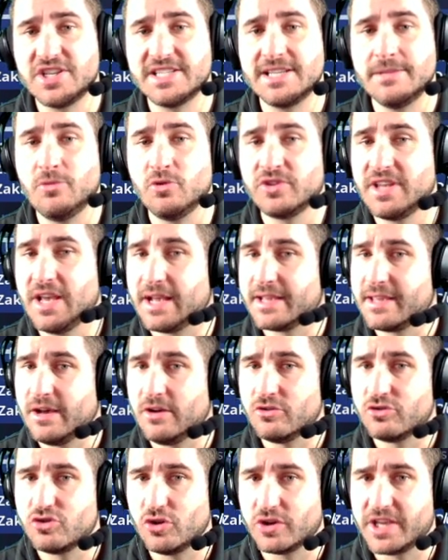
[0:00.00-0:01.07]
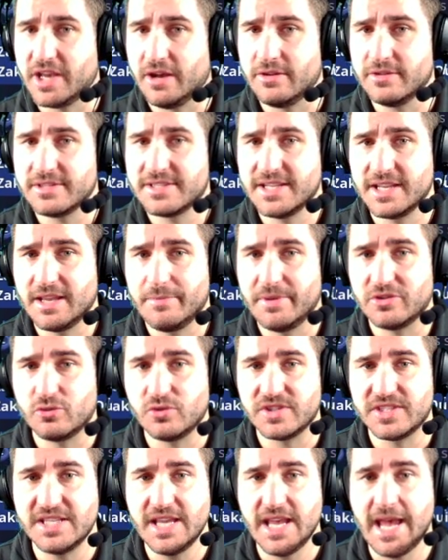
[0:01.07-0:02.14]
ai montés à 40 sur 40, ça, il a pas de
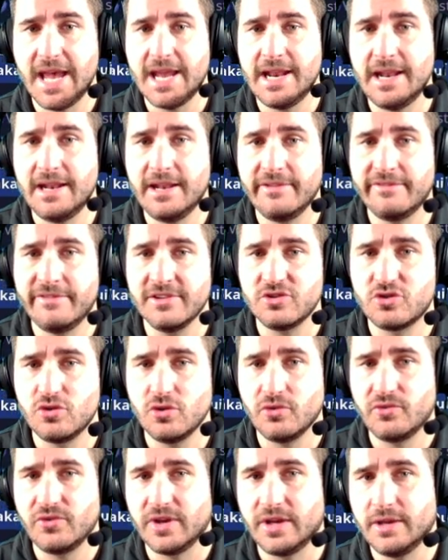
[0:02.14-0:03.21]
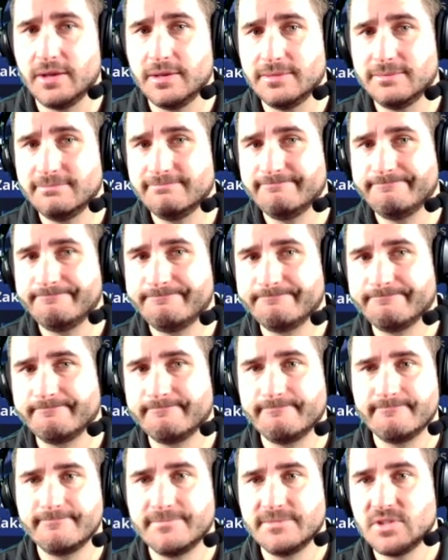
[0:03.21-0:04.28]
souci. Elle, elle est 20 sur 20,
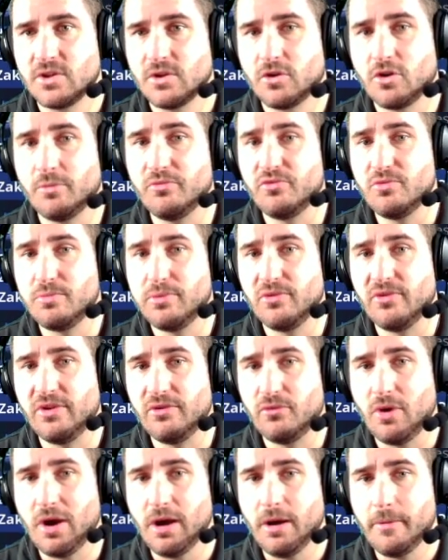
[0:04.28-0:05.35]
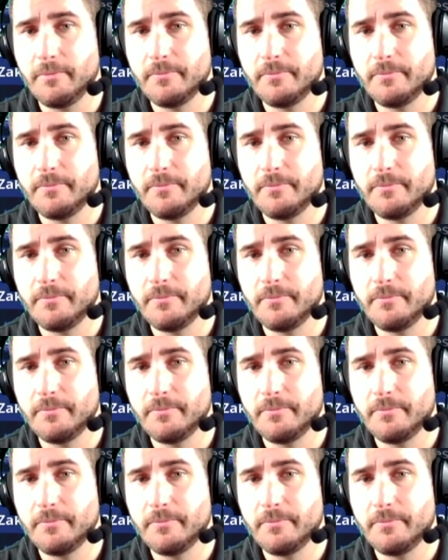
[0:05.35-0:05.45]
comme vous pouvez le voir.